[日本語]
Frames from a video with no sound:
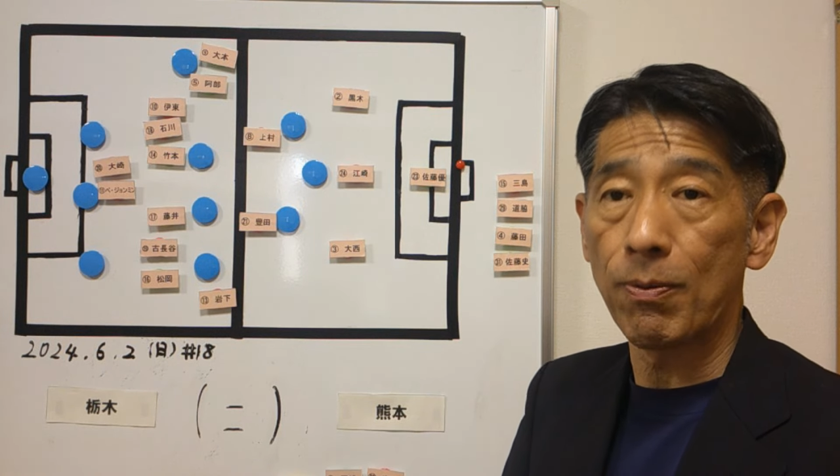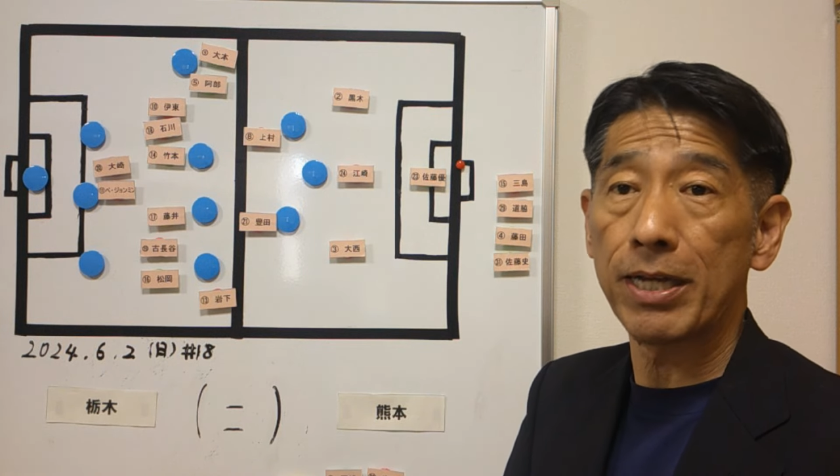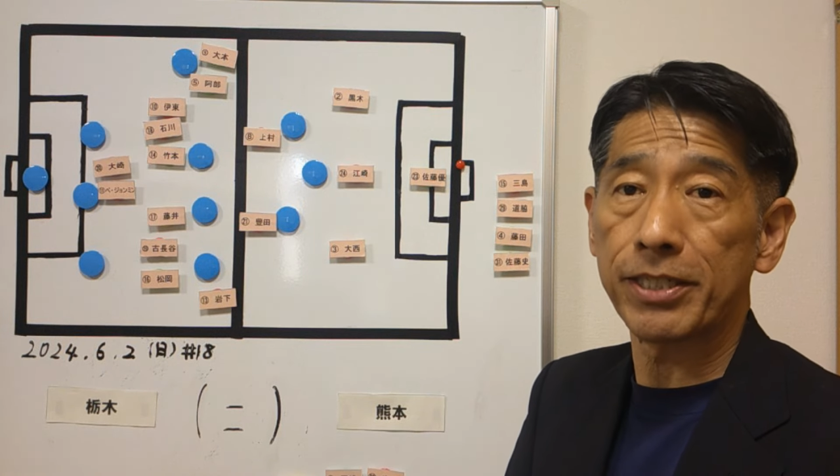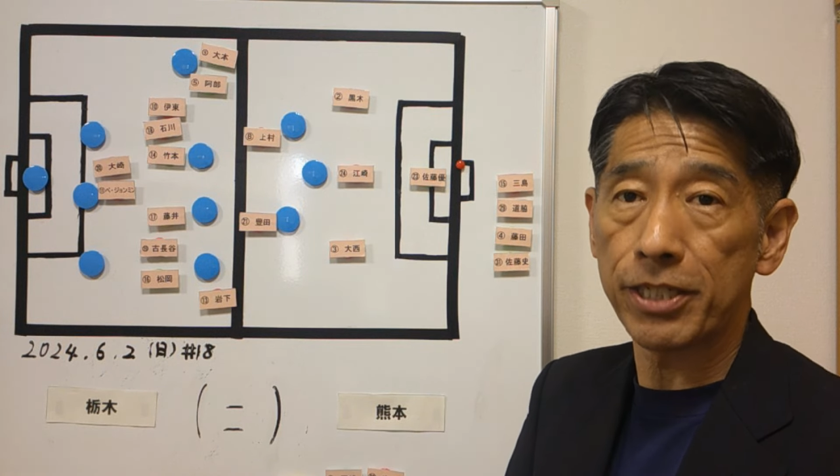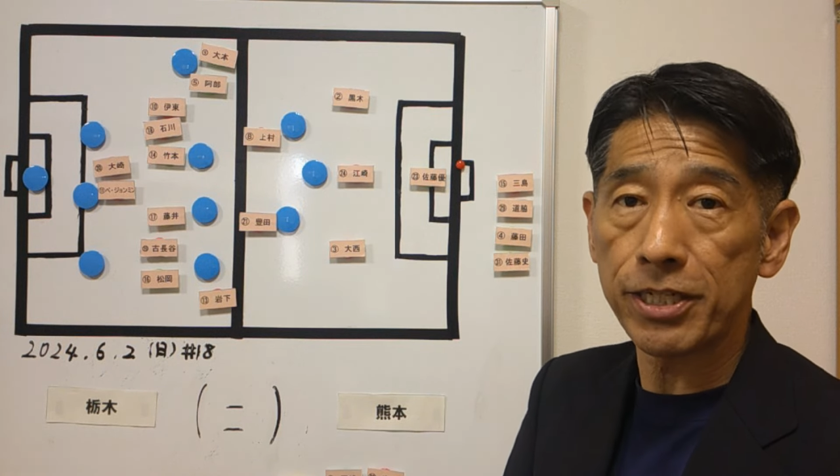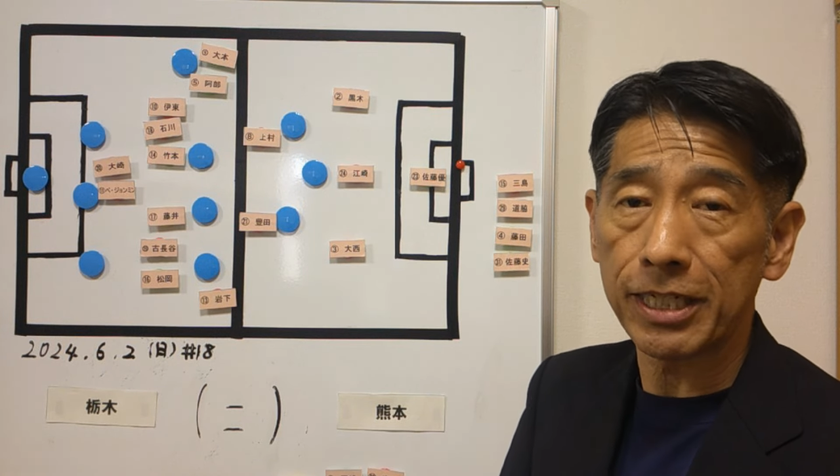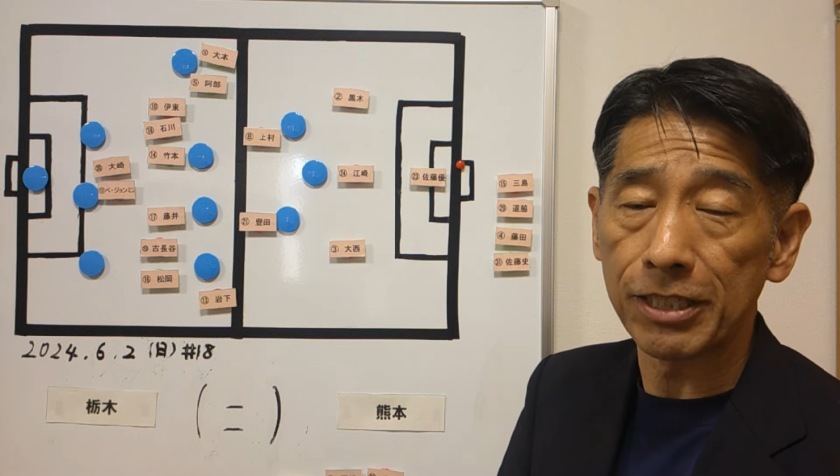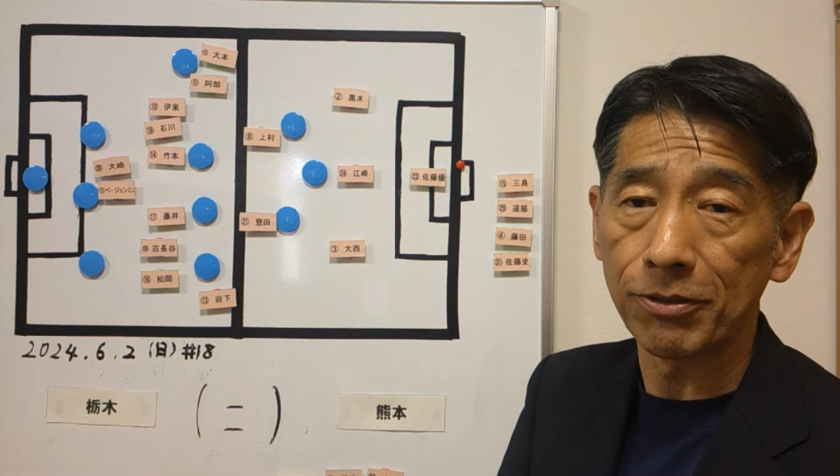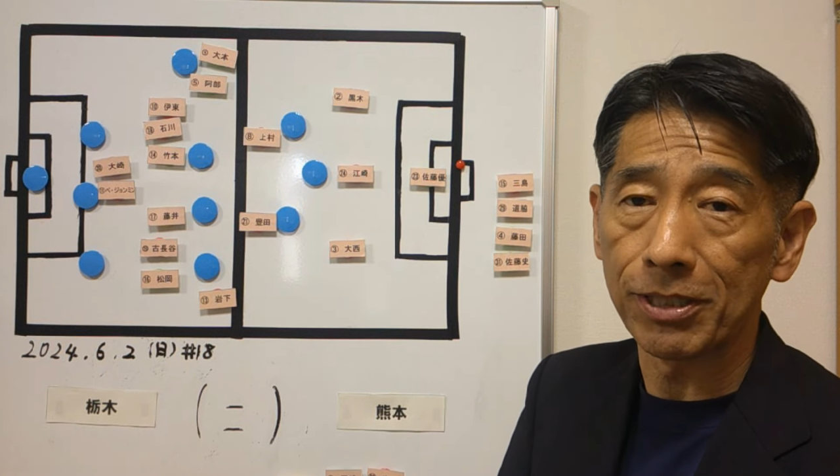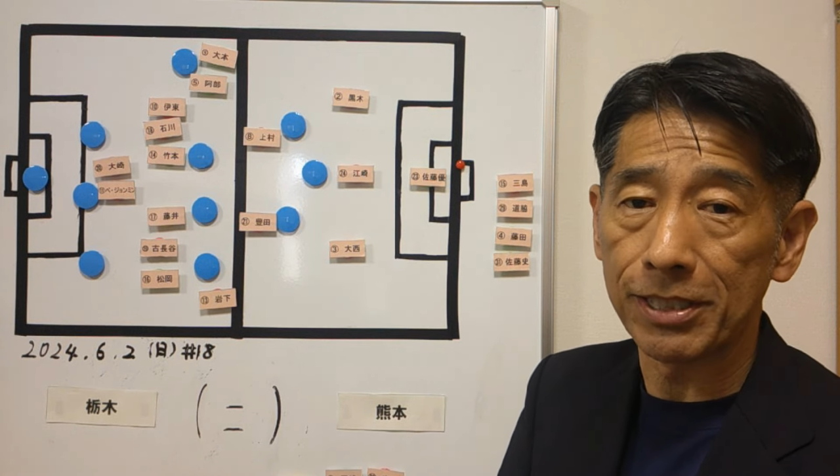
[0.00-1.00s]
林慎二
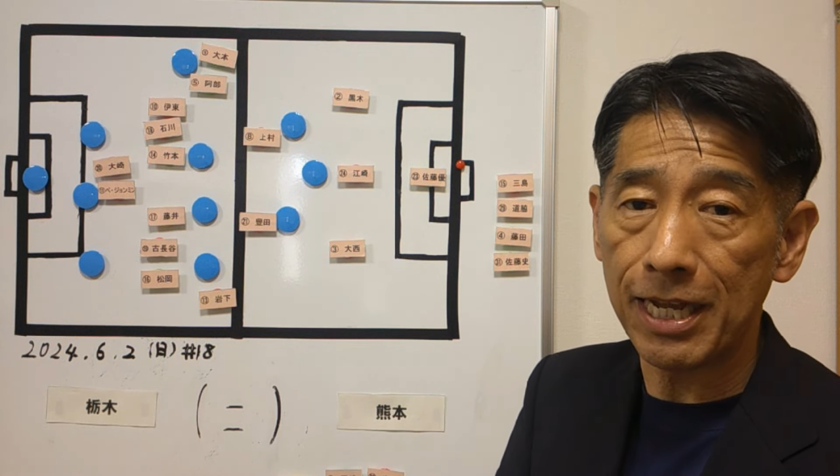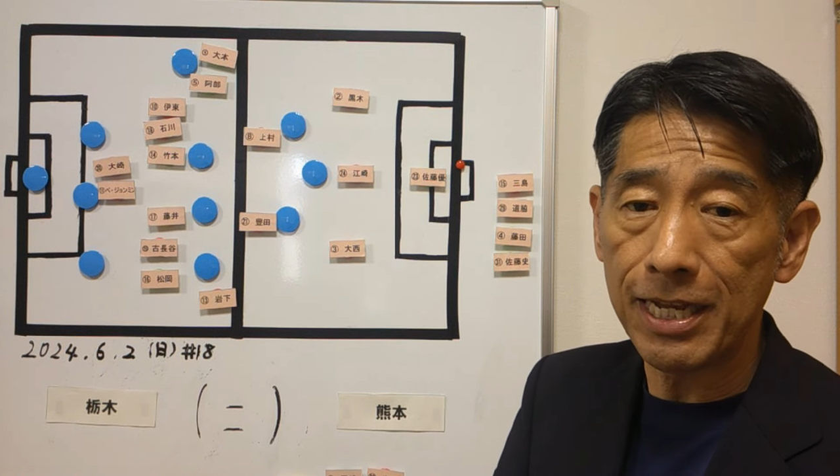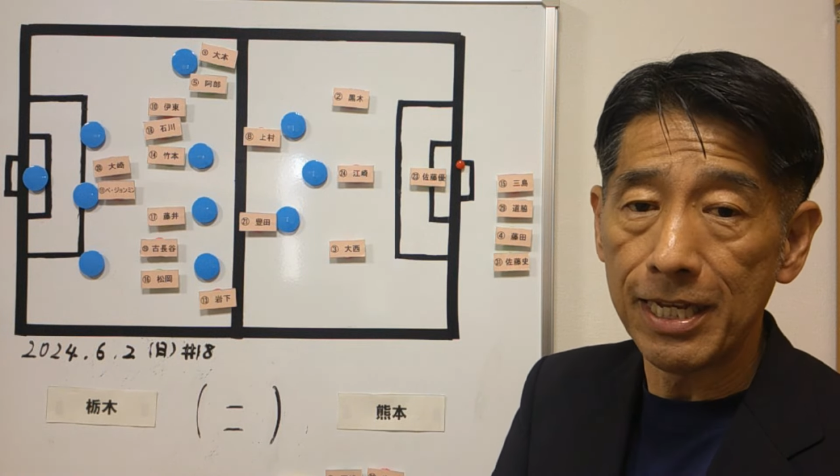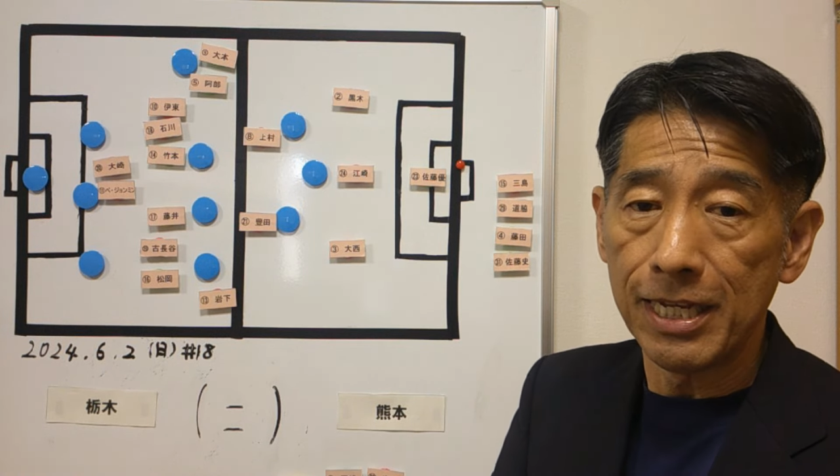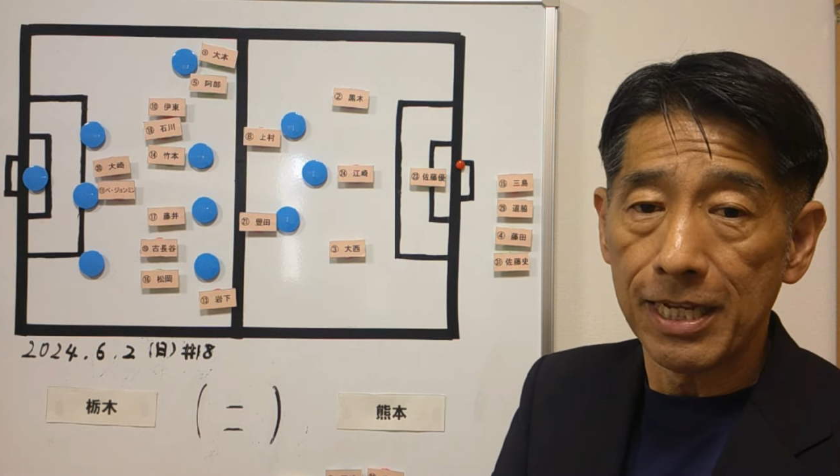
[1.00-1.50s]
監督ですね、